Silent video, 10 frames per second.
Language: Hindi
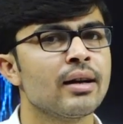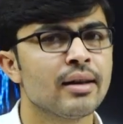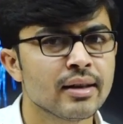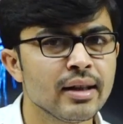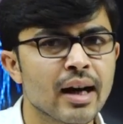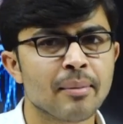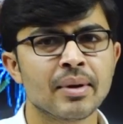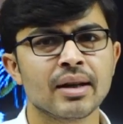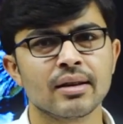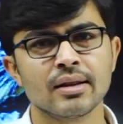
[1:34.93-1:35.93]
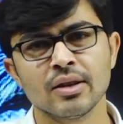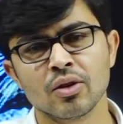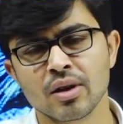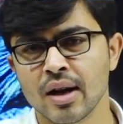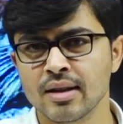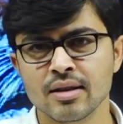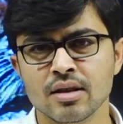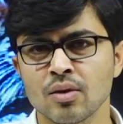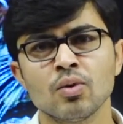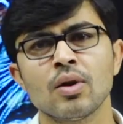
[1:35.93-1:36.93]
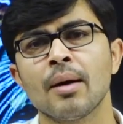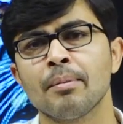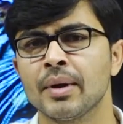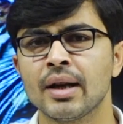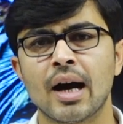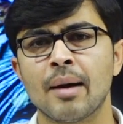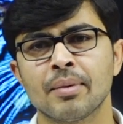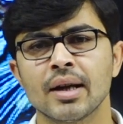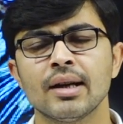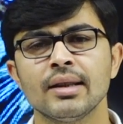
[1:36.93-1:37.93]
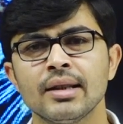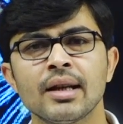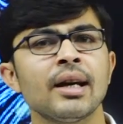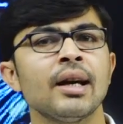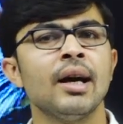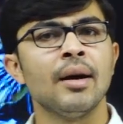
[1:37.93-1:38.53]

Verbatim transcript: यदि आपने कर दी और ट्रांजेक्शन हुआ फिर आपकी गलती है